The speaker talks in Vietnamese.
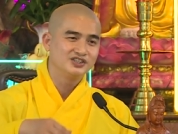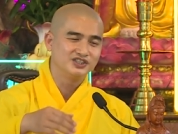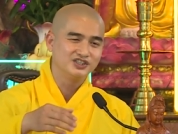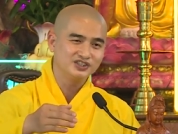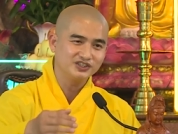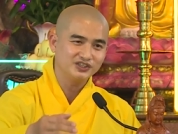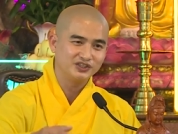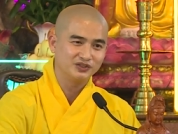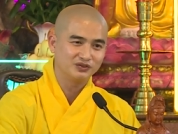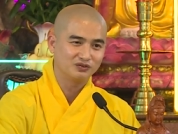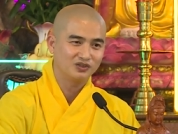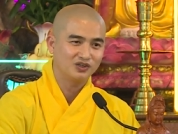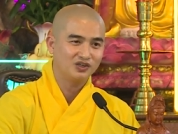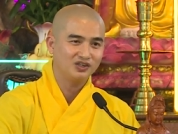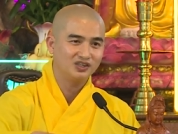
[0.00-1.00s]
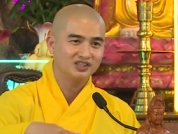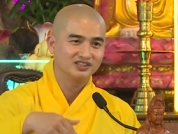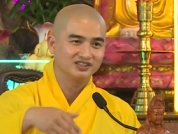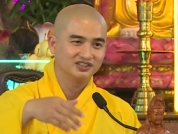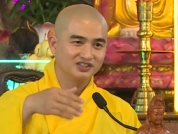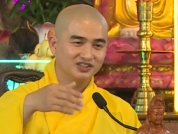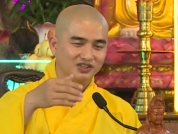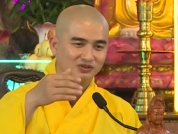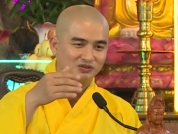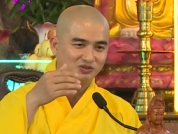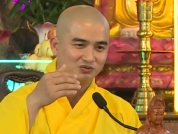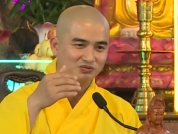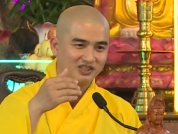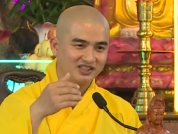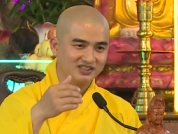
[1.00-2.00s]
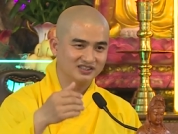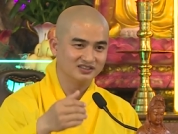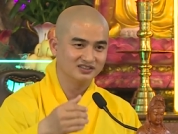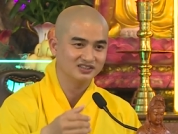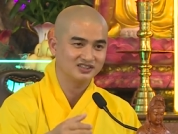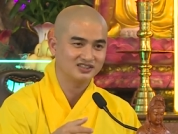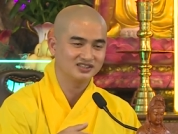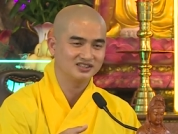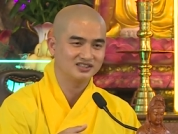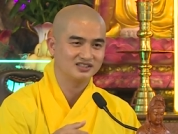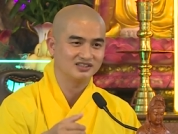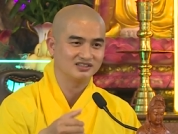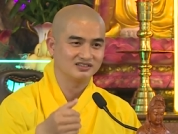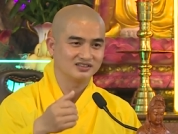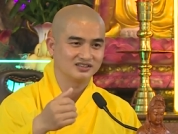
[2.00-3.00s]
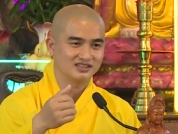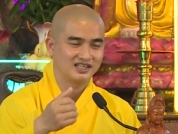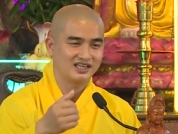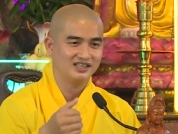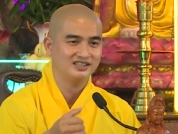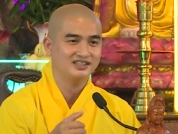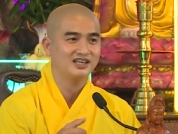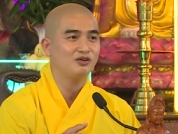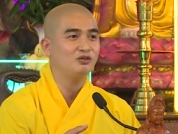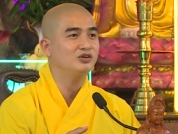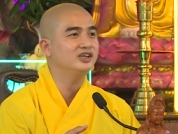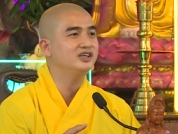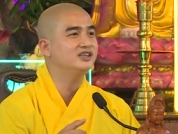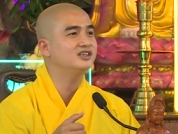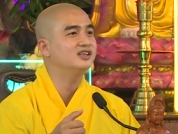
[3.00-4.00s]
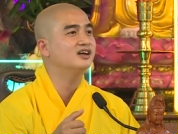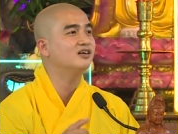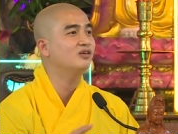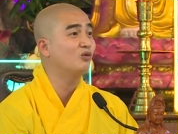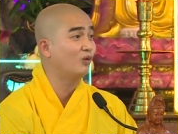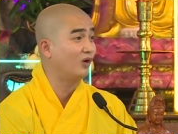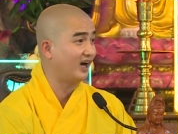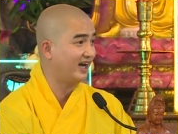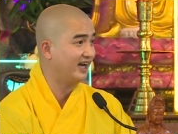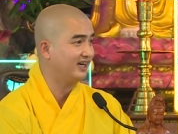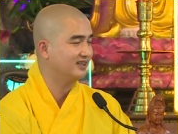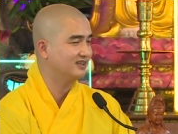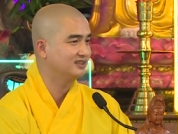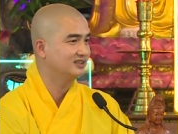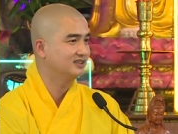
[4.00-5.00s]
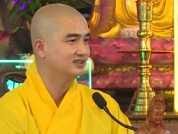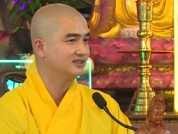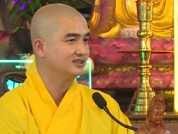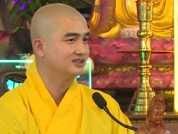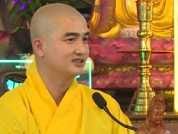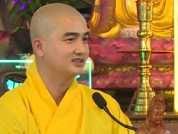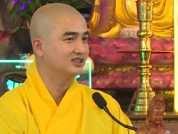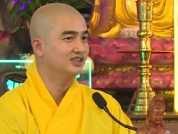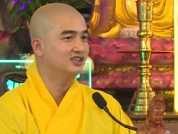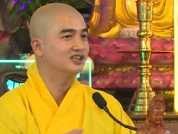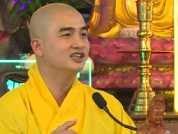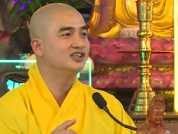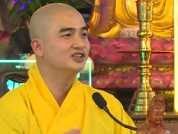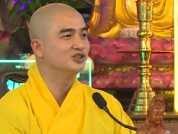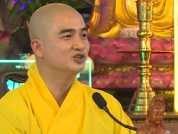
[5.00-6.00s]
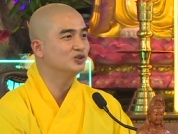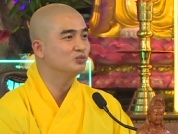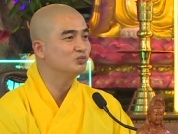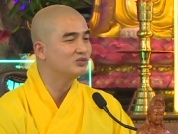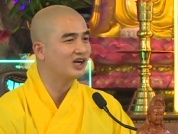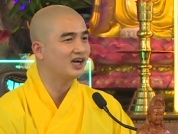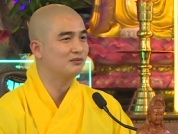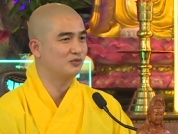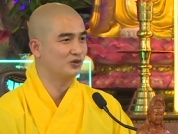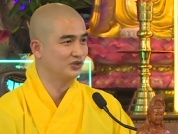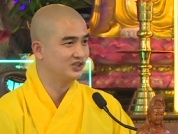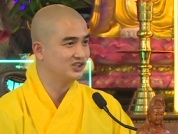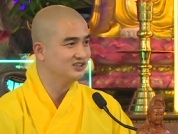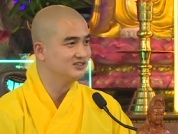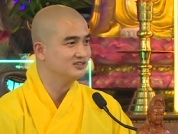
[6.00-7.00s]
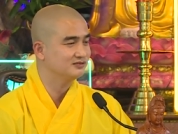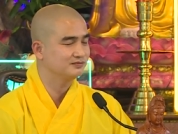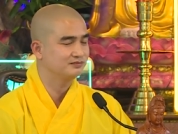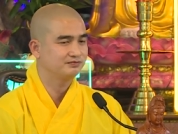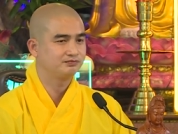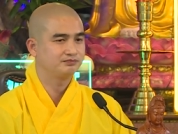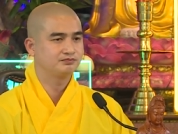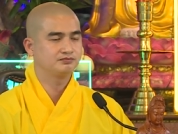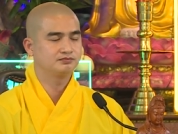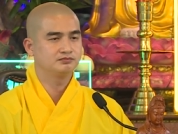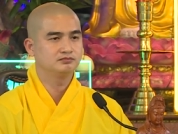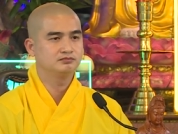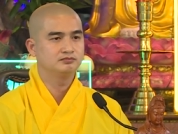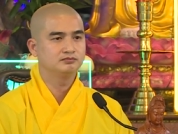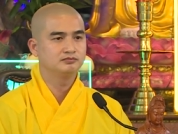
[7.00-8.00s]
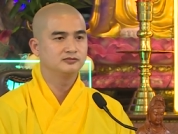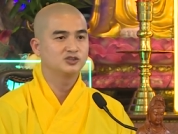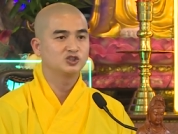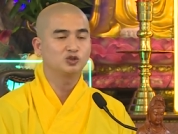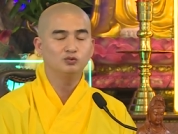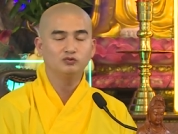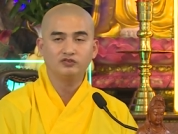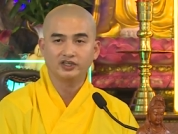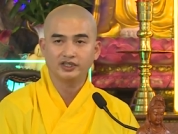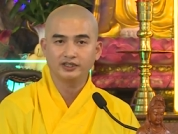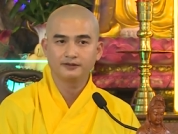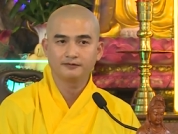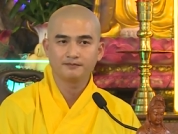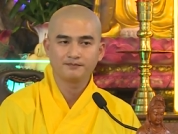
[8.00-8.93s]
những điều đó là những điều chúng ta dựa trên nền tảng giáo lý nhân quả để hình dung ra mọi thứ cũng vậy